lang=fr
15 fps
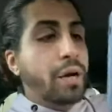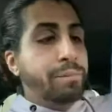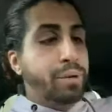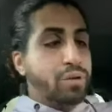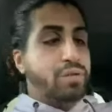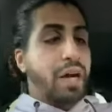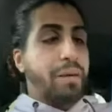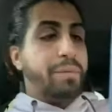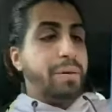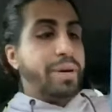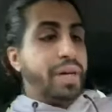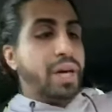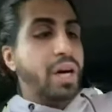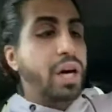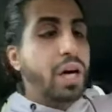putain
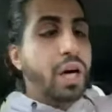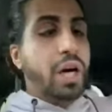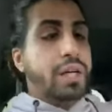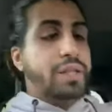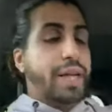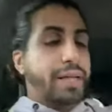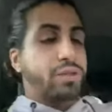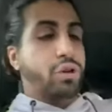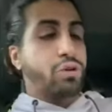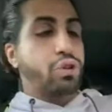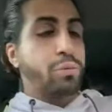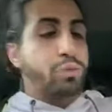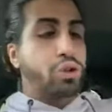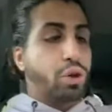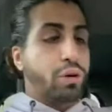bébé, Qu'est-ce que
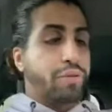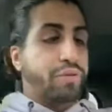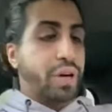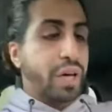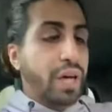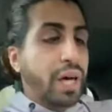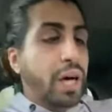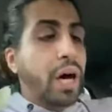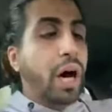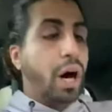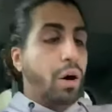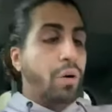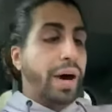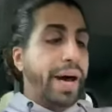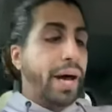tu me chauffes
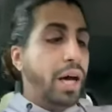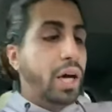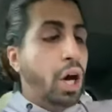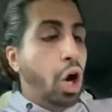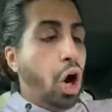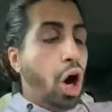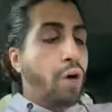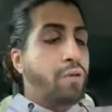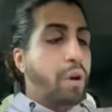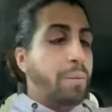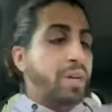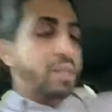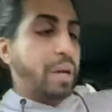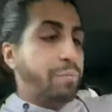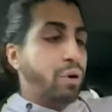Oh ouais,
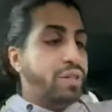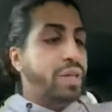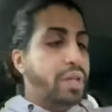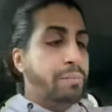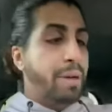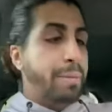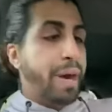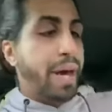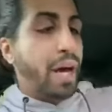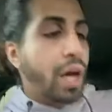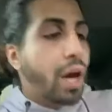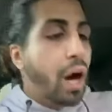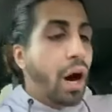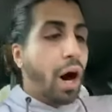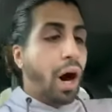envoie-moi ta poitrine, bébé.
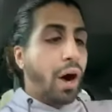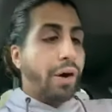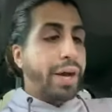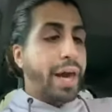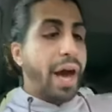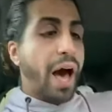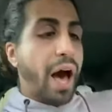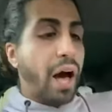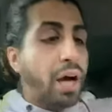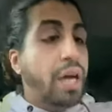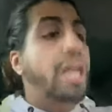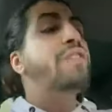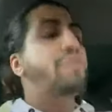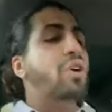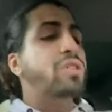Oh yeah.
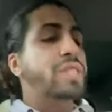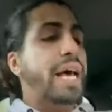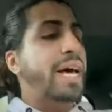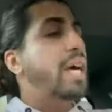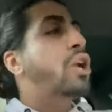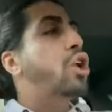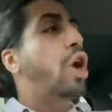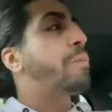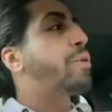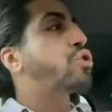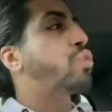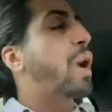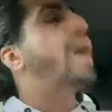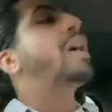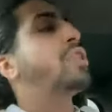Les Français, leurs
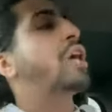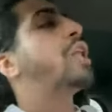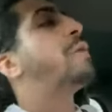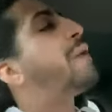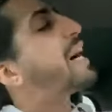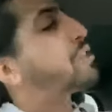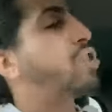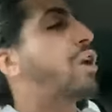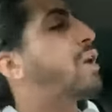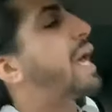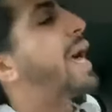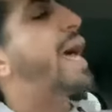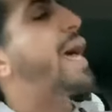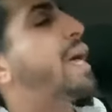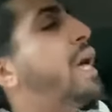besoins Non, non, mais attends,
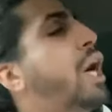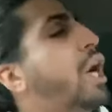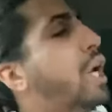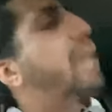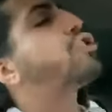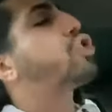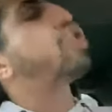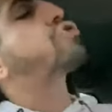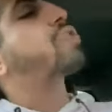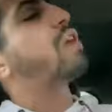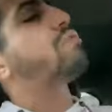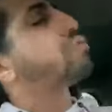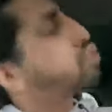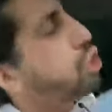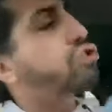là, hé, là, je suis en train,
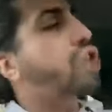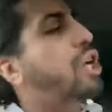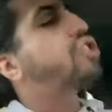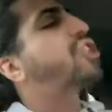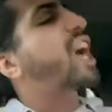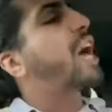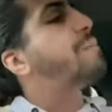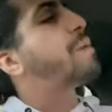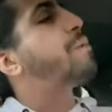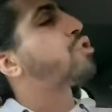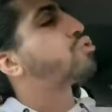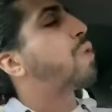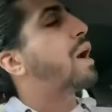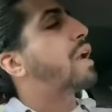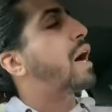suis en train de gérer mes
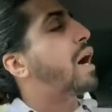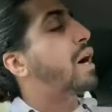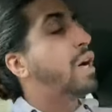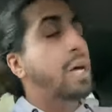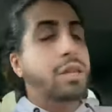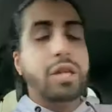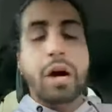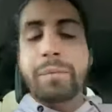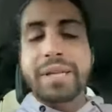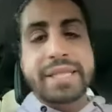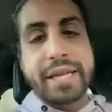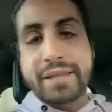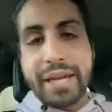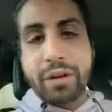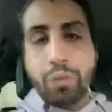besoins, là. Hein. non, mais
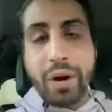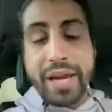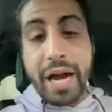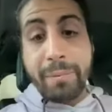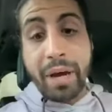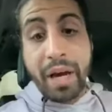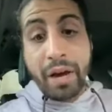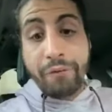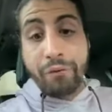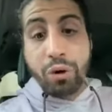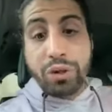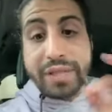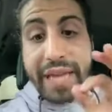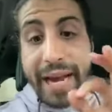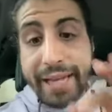c'est incroyable.
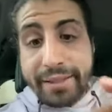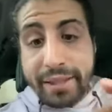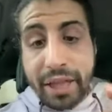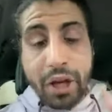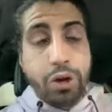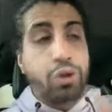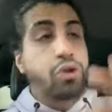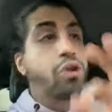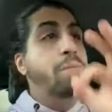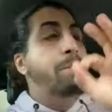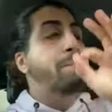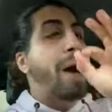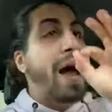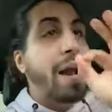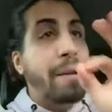Vous êtes une
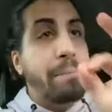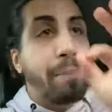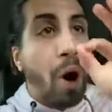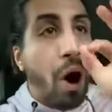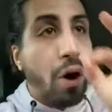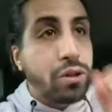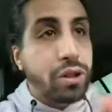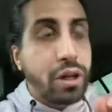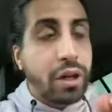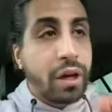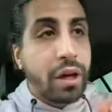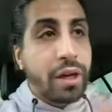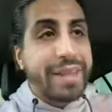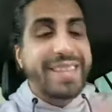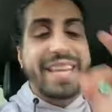belle bande
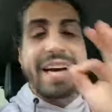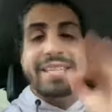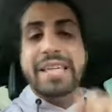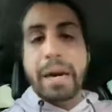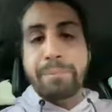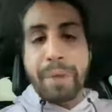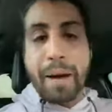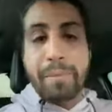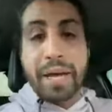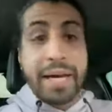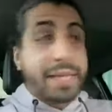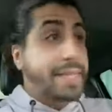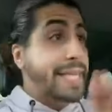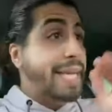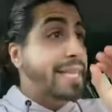d'incapables.
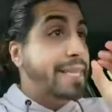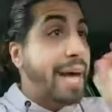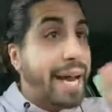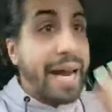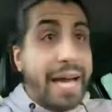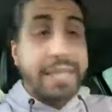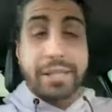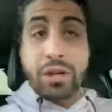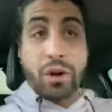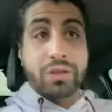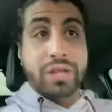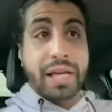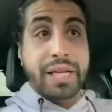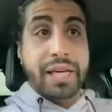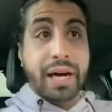C'est Dallas leur
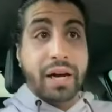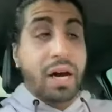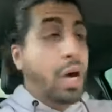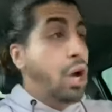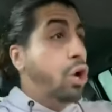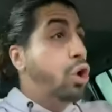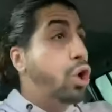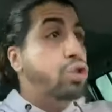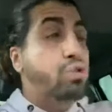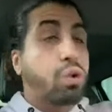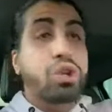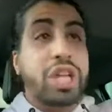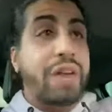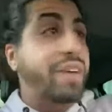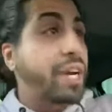délire. L'autre
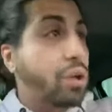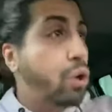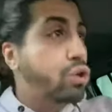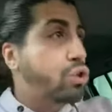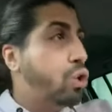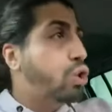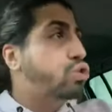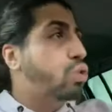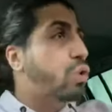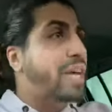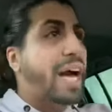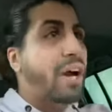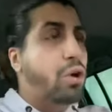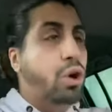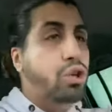couche avec l'autre, l'autre
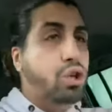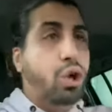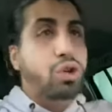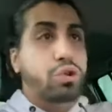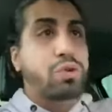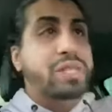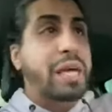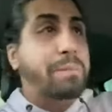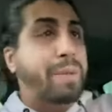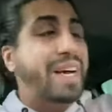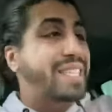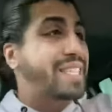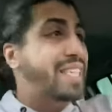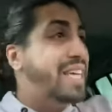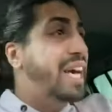regarde l'autre, l'autre on sait pas
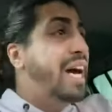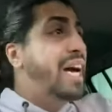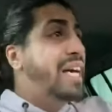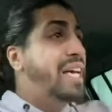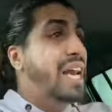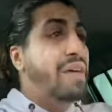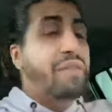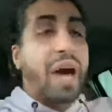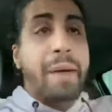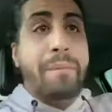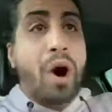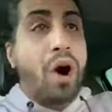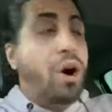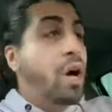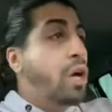si il est
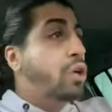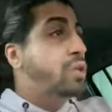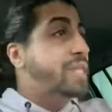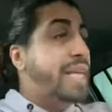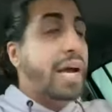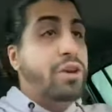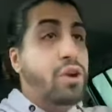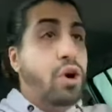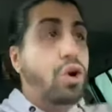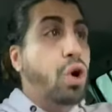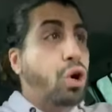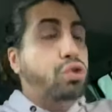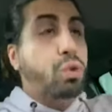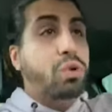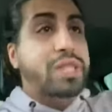vraiment euh, sérieux,
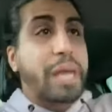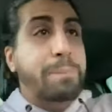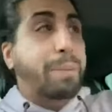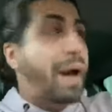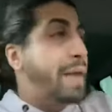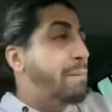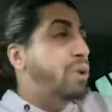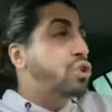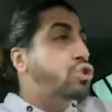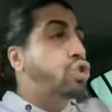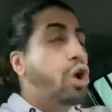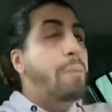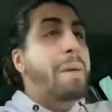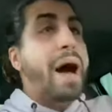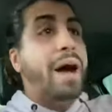l'autre on sait pas, il mange du
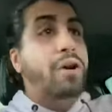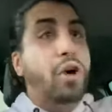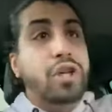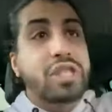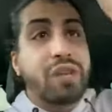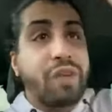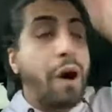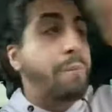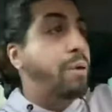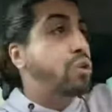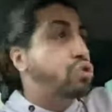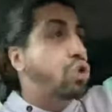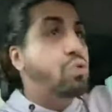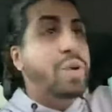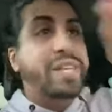homard, l'autre il va en
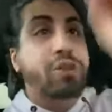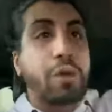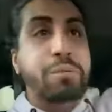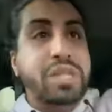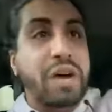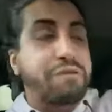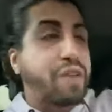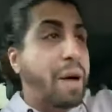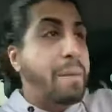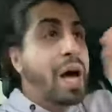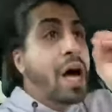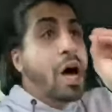boîte de nuit, il trompe sa femme,